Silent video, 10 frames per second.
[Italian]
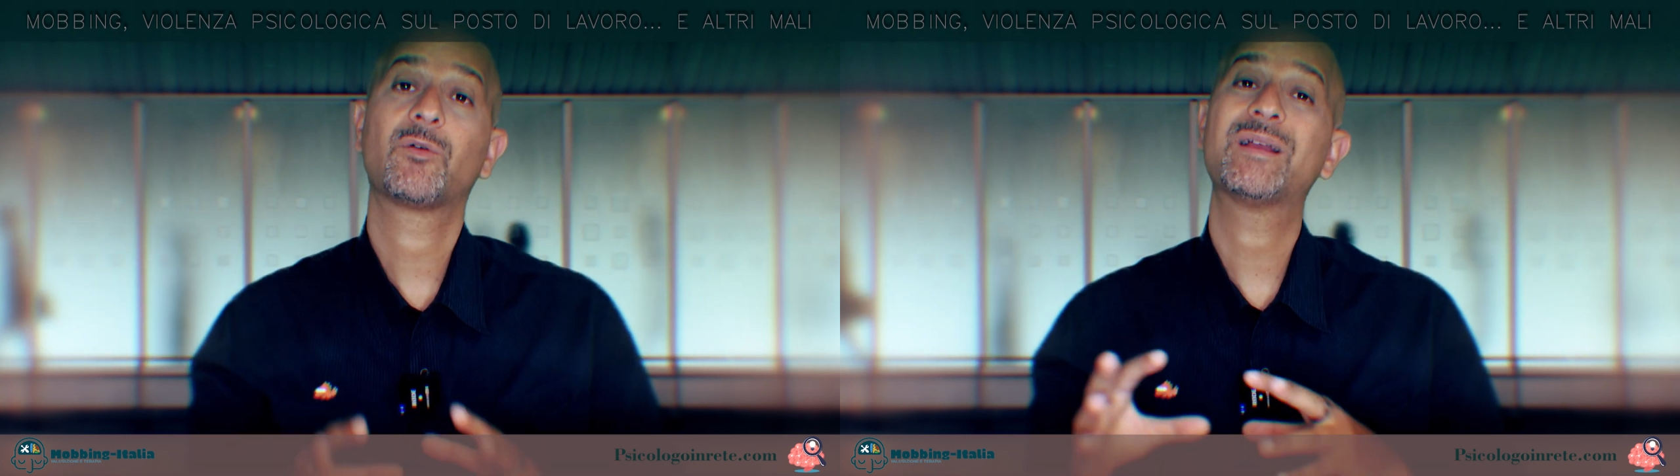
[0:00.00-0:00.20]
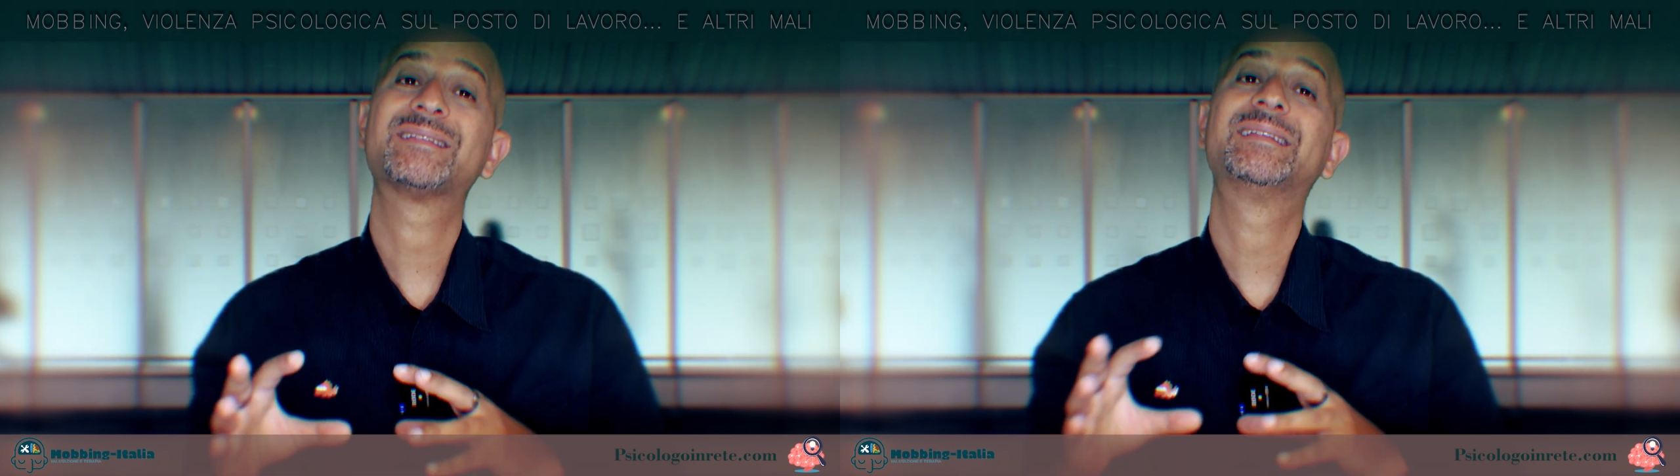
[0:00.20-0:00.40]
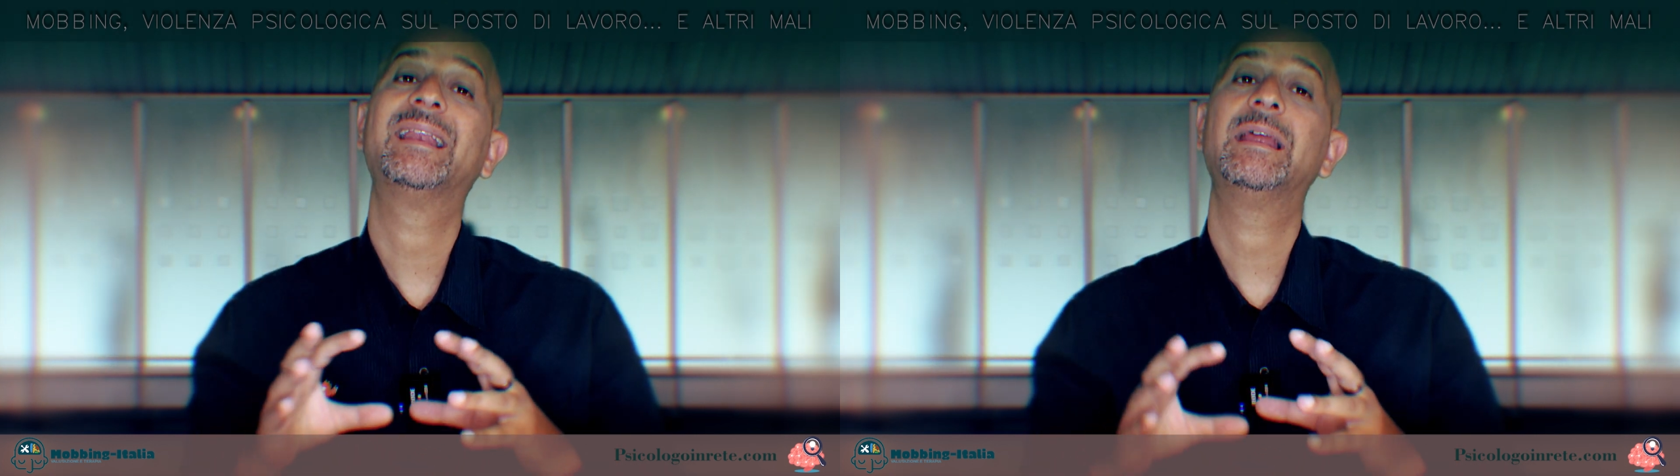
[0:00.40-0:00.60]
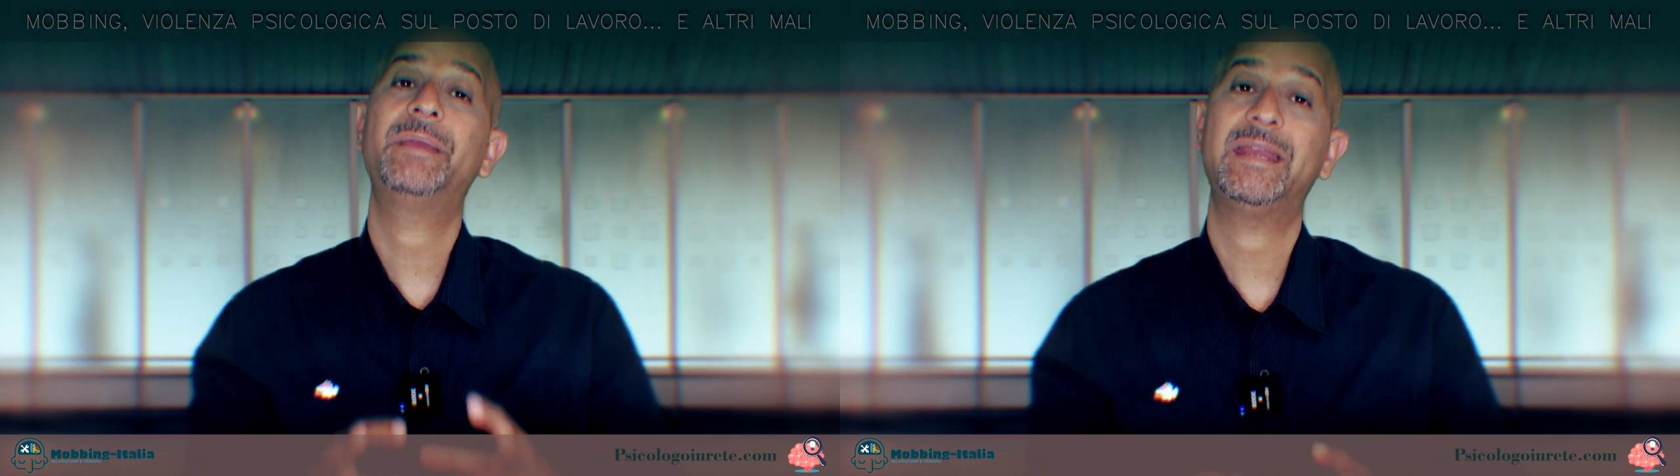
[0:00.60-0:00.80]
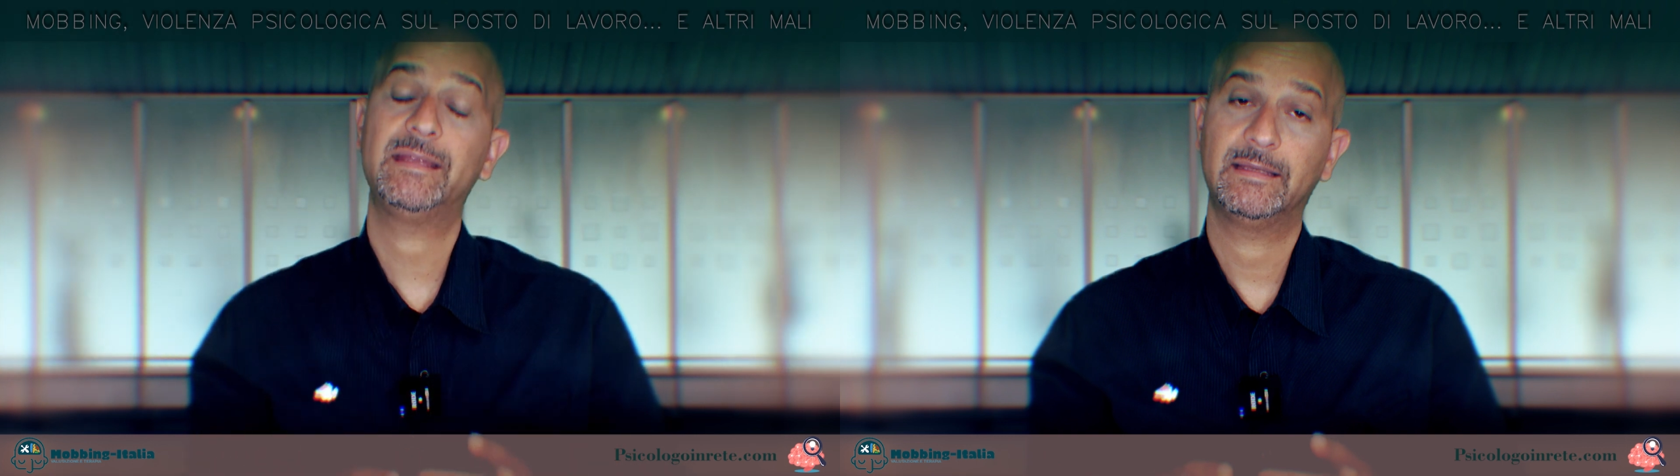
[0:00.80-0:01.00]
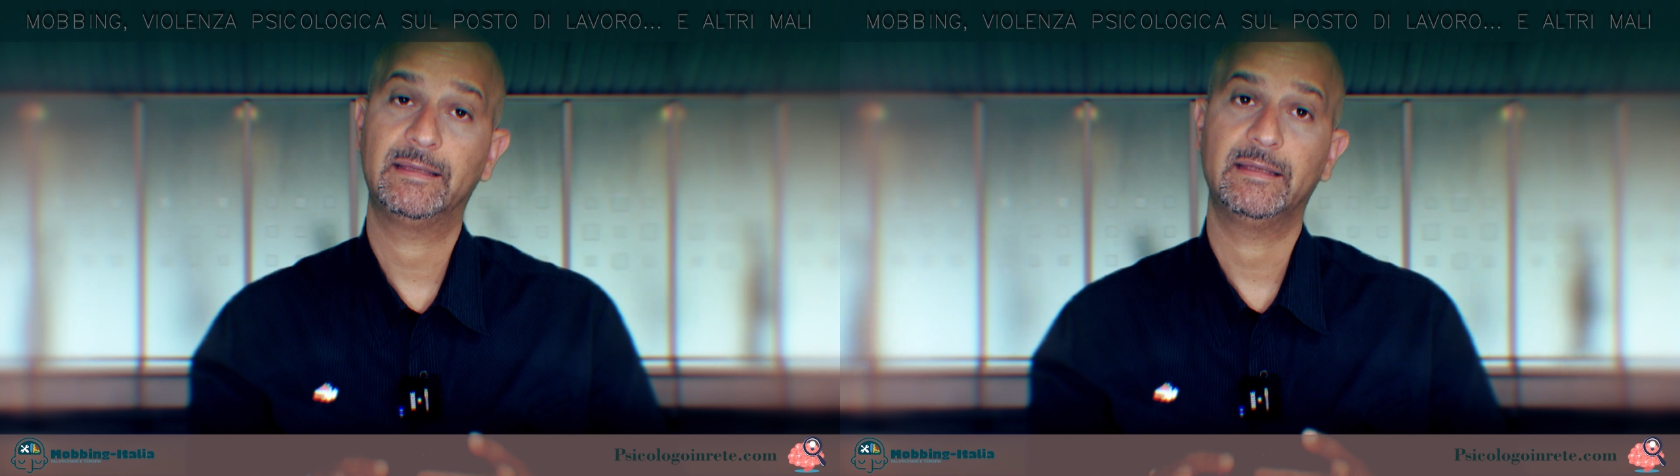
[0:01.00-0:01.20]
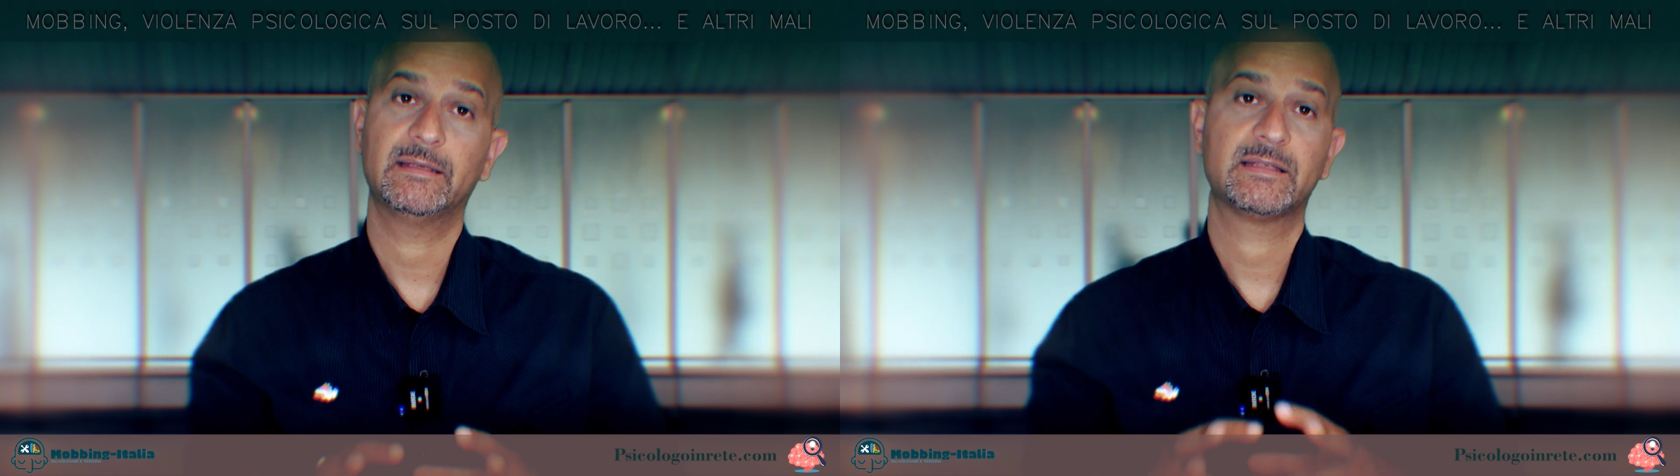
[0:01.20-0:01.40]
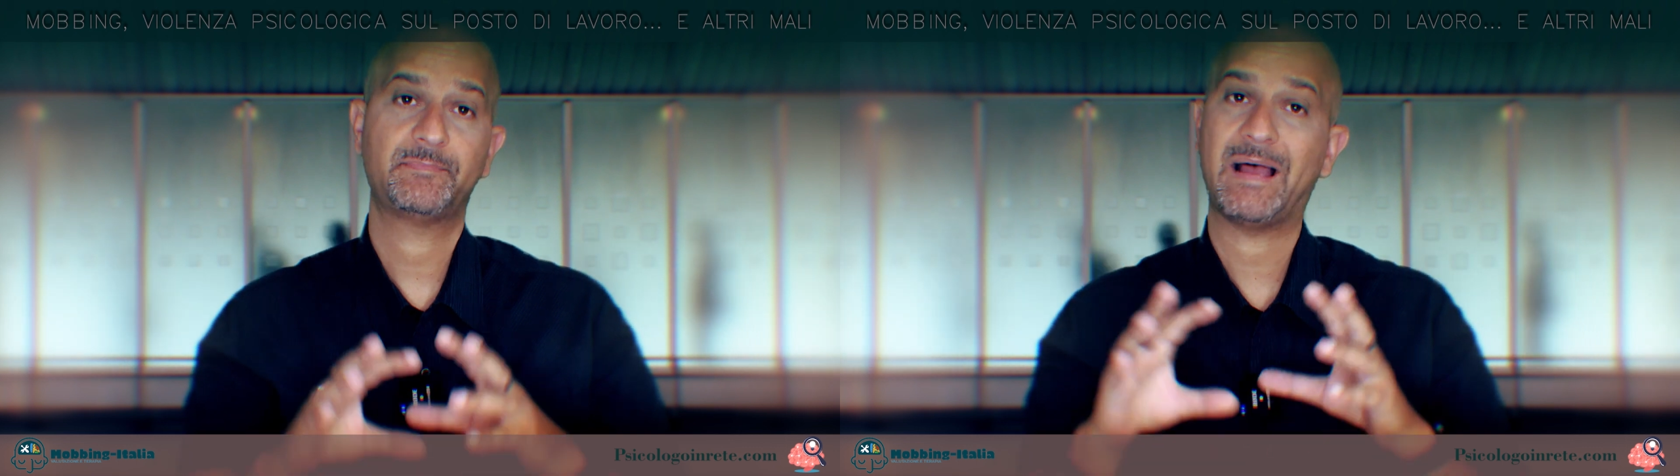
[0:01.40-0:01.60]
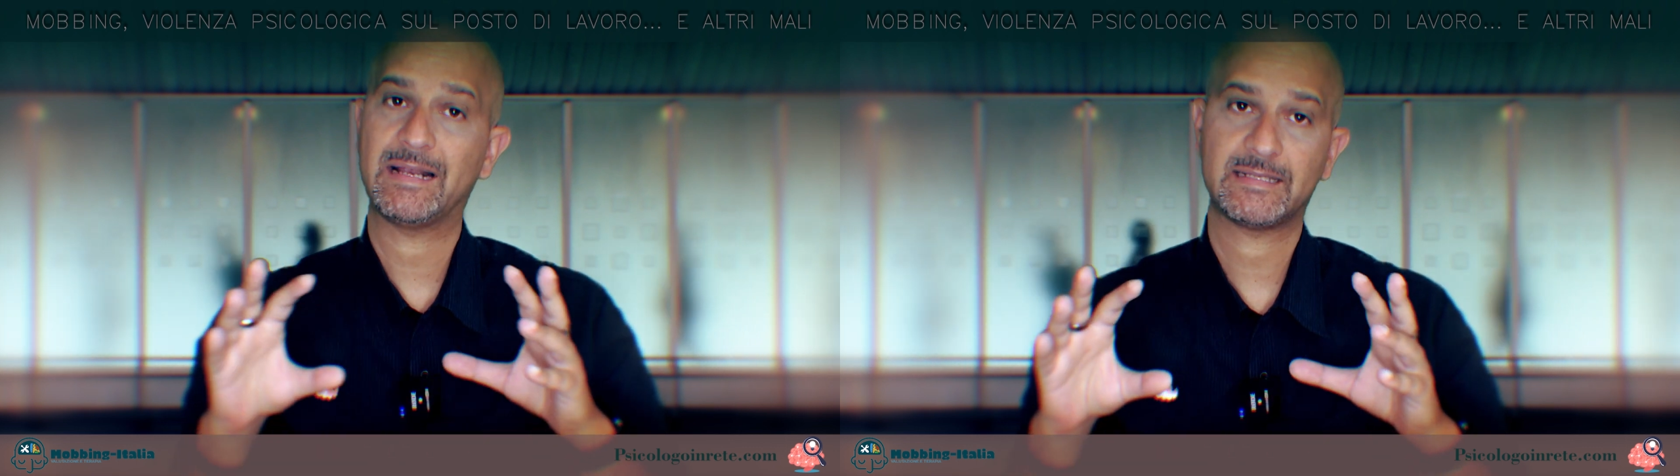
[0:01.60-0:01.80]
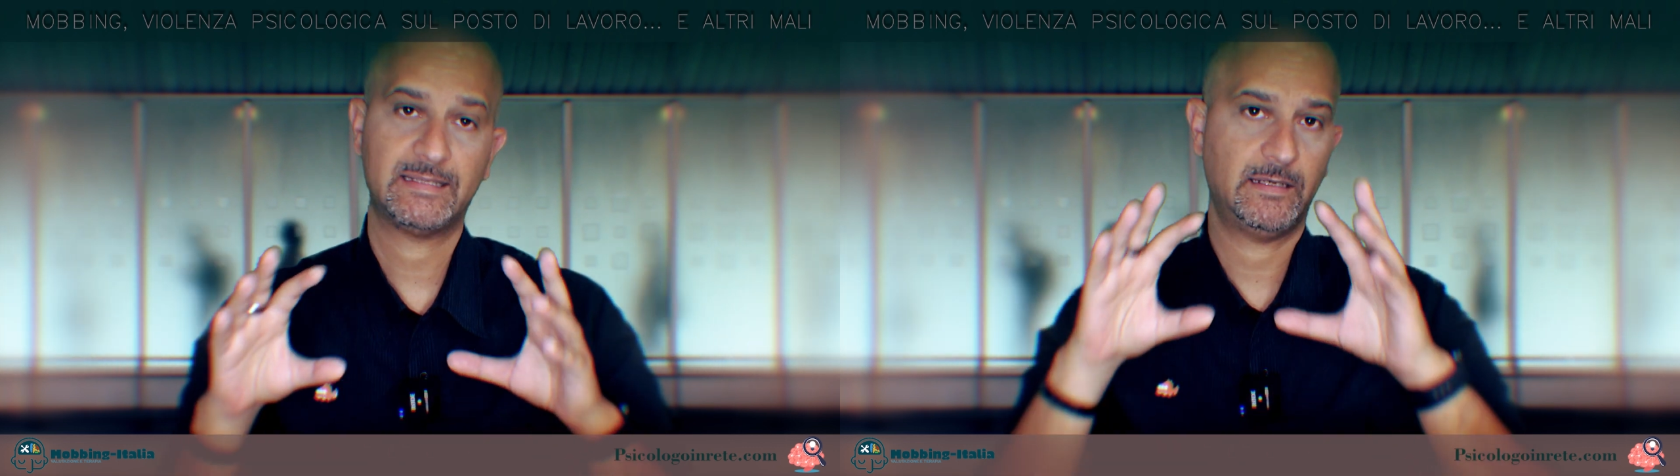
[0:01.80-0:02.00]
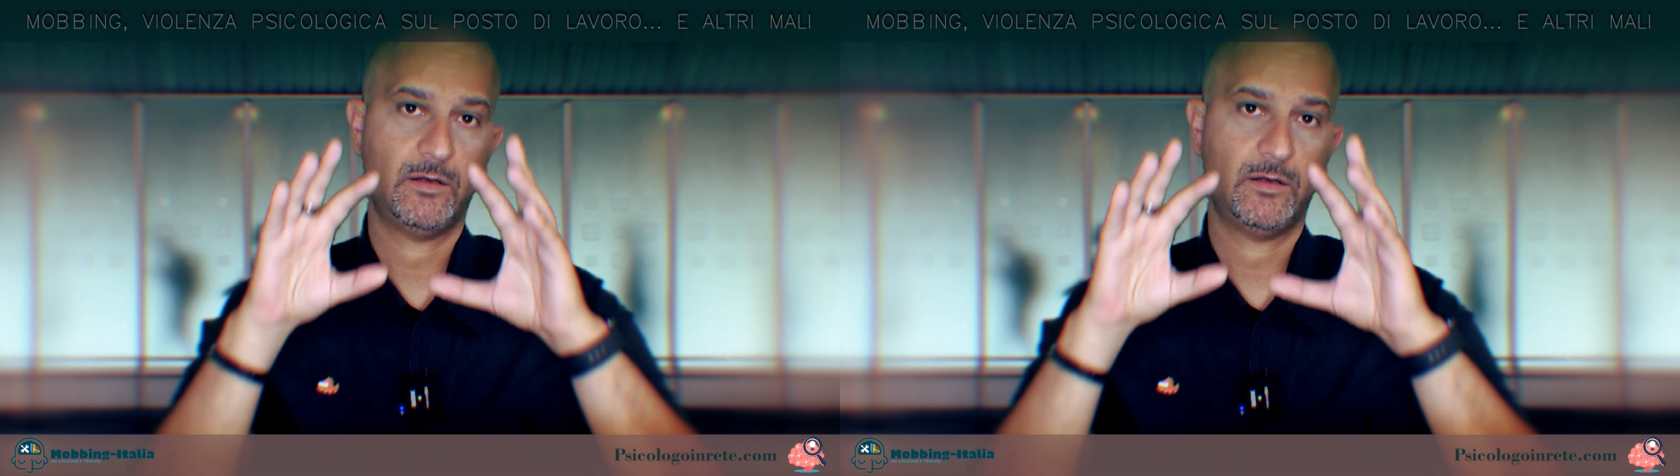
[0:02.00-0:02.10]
questi elementi sparsi